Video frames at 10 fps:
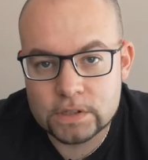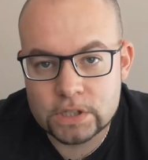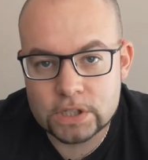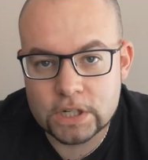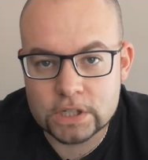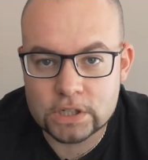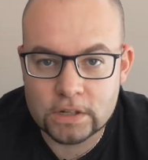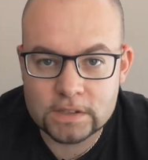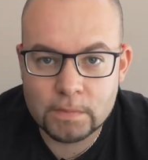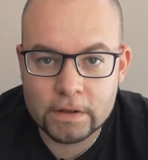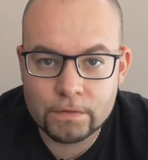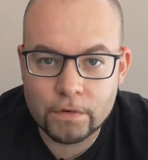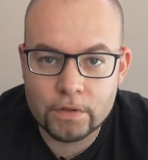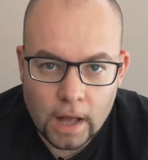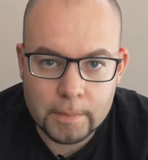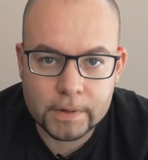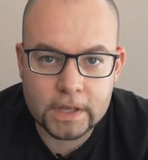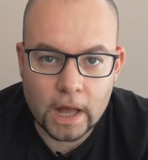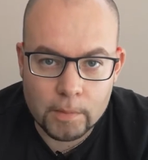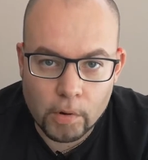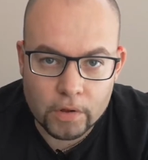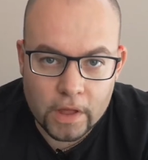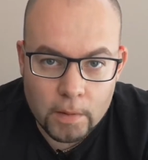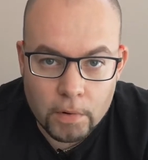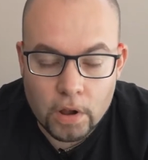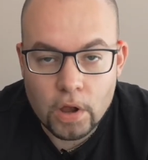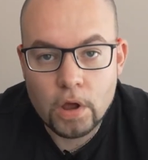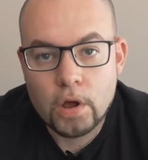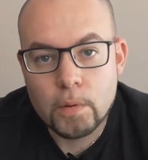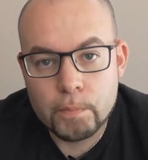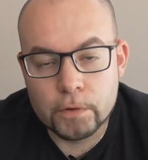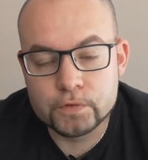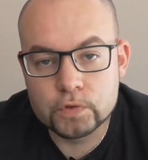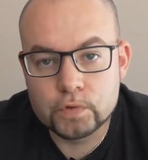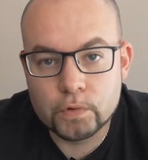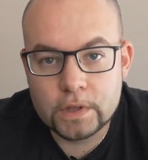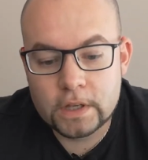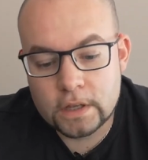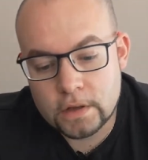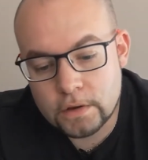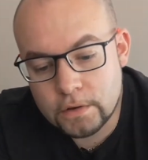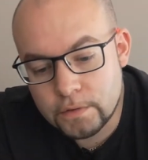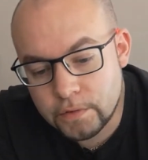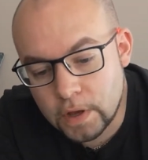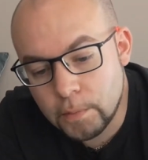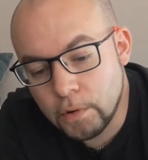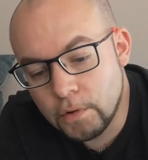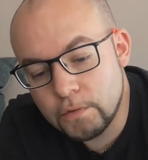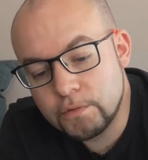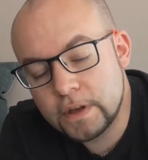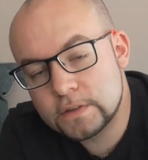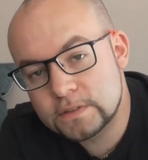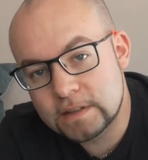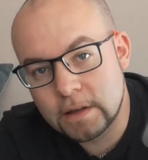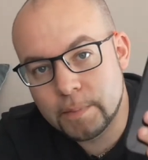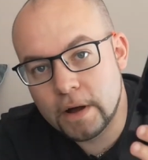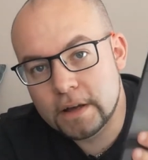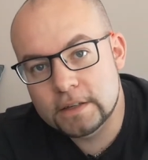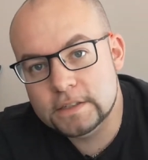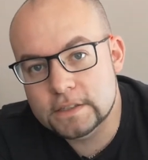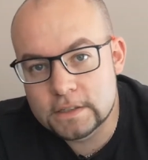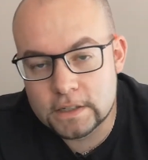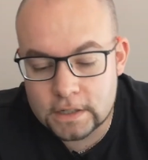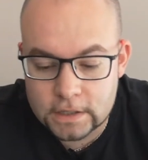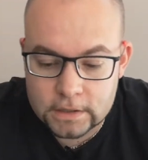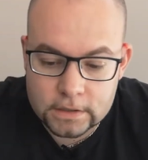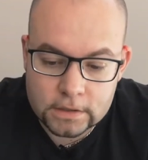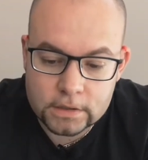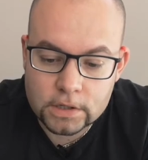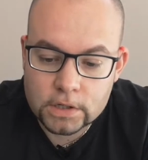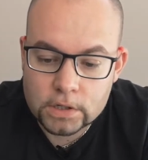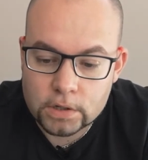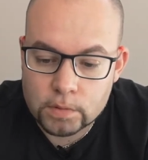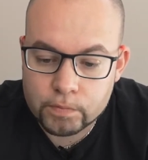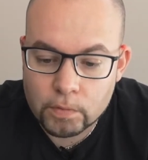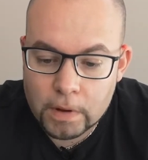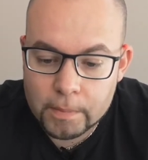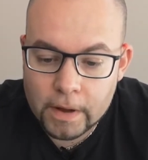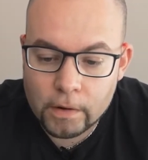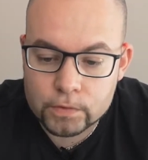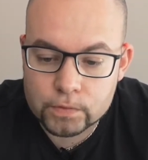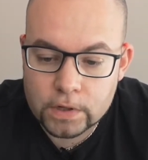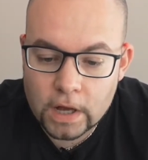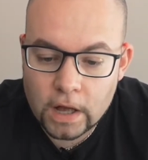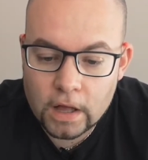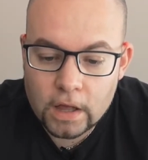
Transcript: qui cherchent un smartphone à prix abordable peuvent se tourner euh, vraiment vers cet appareil qui est, pour ma part en tout cas,